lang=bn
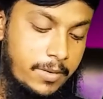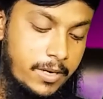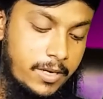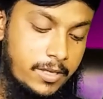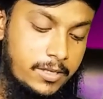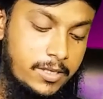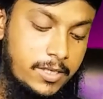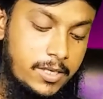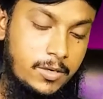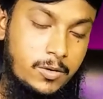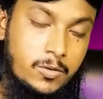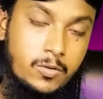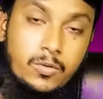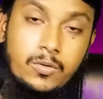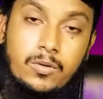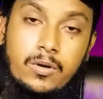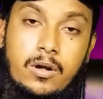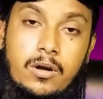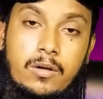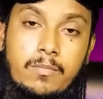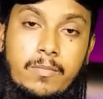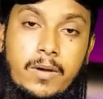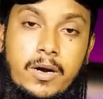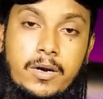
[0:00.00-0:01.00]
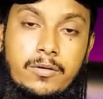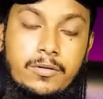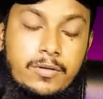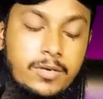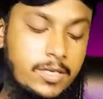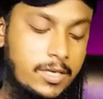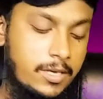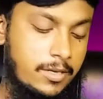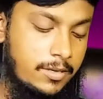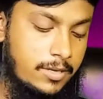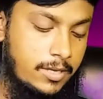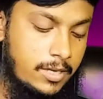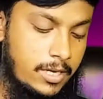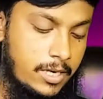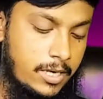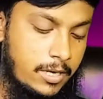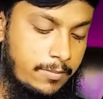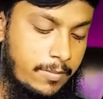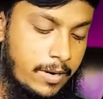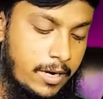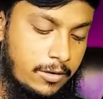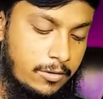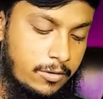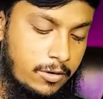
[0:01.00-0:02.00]
আমরা যে ট্রু নন বাটনটি আছে এই
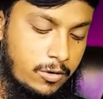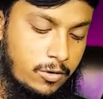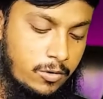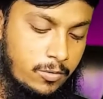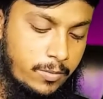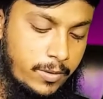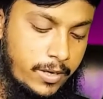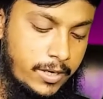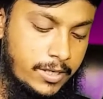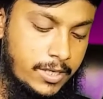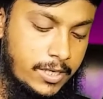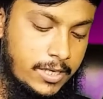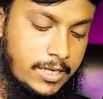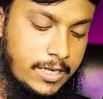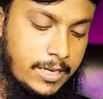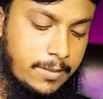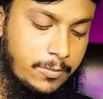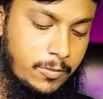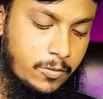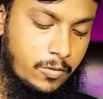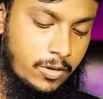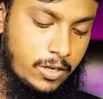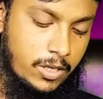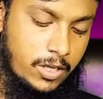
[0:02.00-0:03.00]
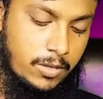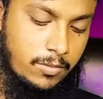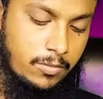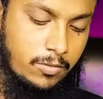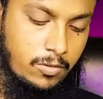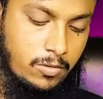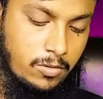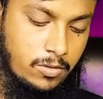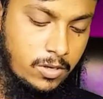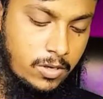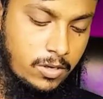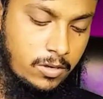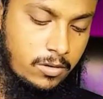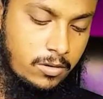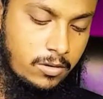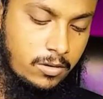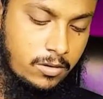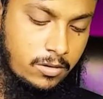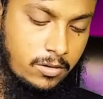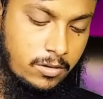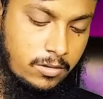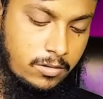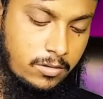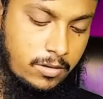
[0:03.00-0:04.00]
বাটনের উপরে একটি ট্যাপ করে দেব
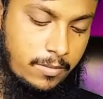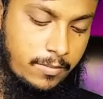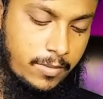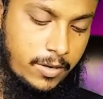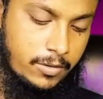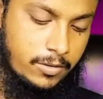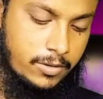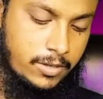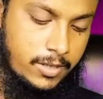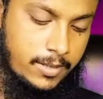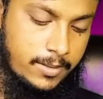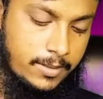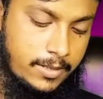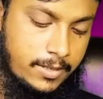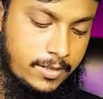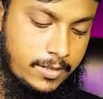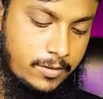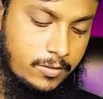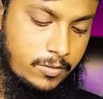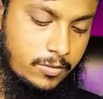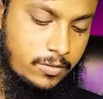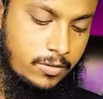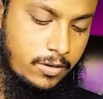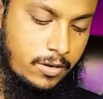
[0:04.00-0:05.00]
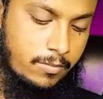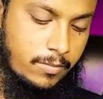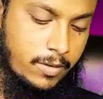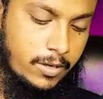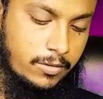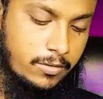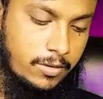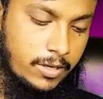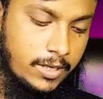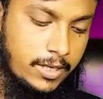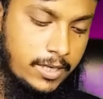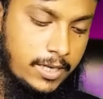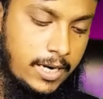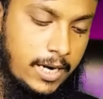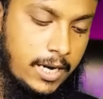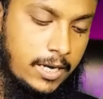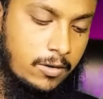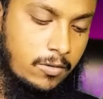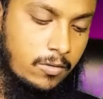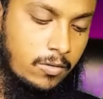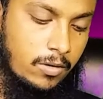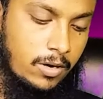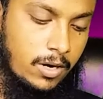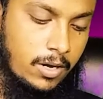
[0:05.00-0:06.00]
সো আমরা হচ্ছে ট্রু নন বাটনে
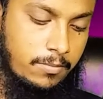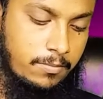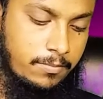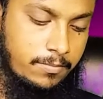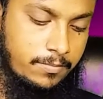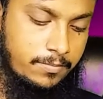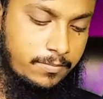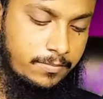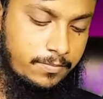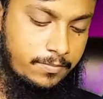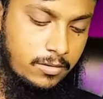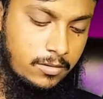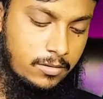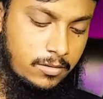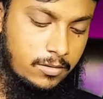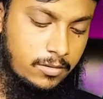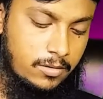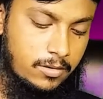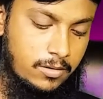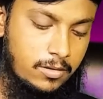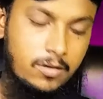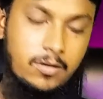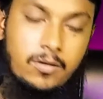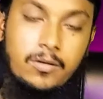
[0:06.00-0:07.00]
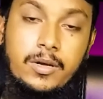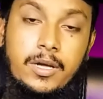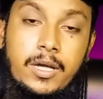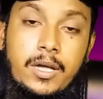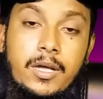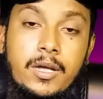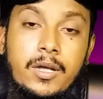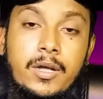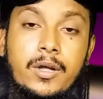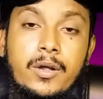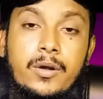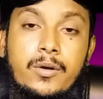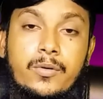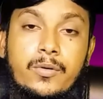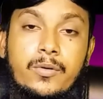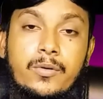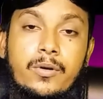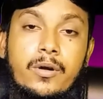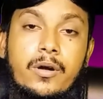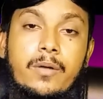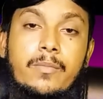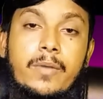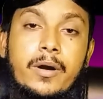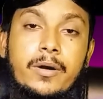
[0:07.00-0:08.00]
ক্লিক করলাম ওকে ট্রু
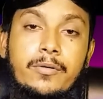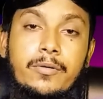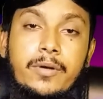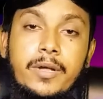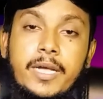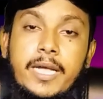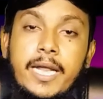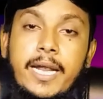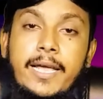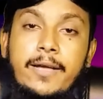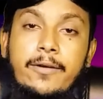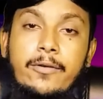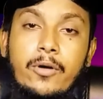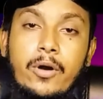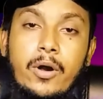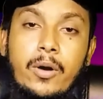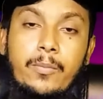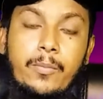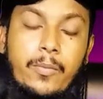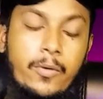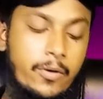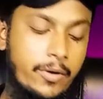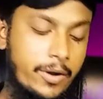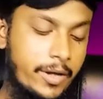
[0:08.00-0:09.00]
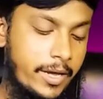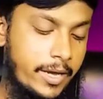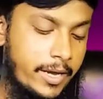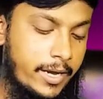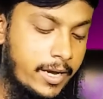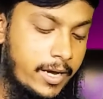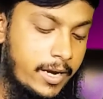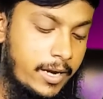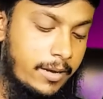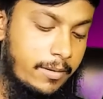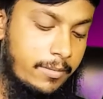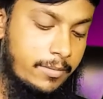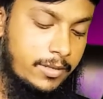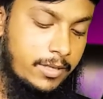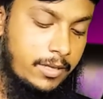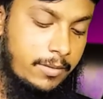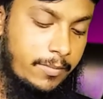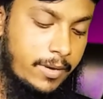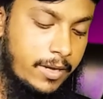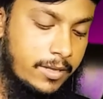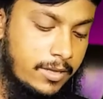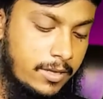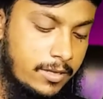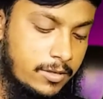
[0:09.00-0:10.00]
নন বাটনে ক্লিক করার পরে এখানে আমাদের
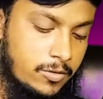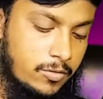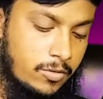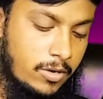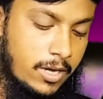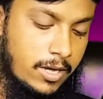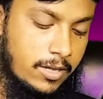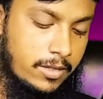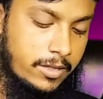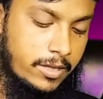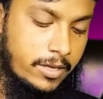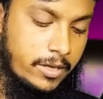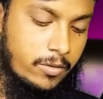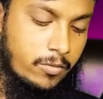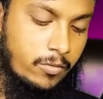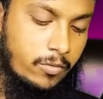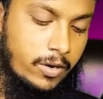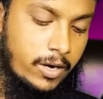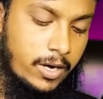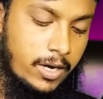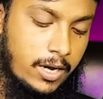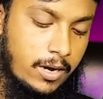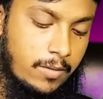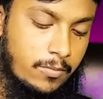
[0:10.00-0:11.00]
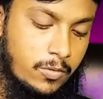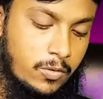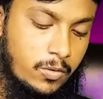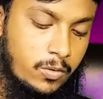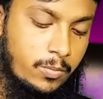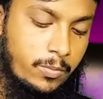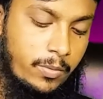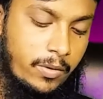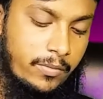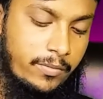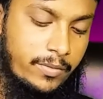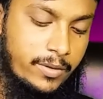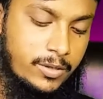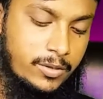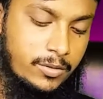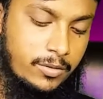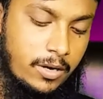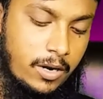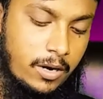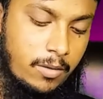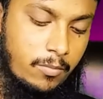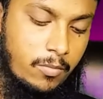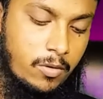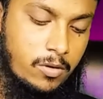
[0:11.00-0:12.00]
মেসেজ চলে আসছে ওয়েলকাম টু
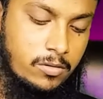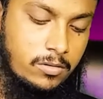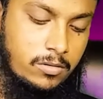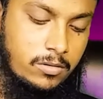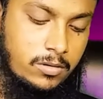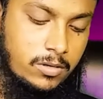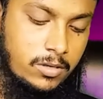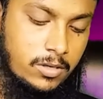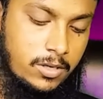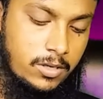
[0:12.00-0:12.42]
প্রফেশনাল মোড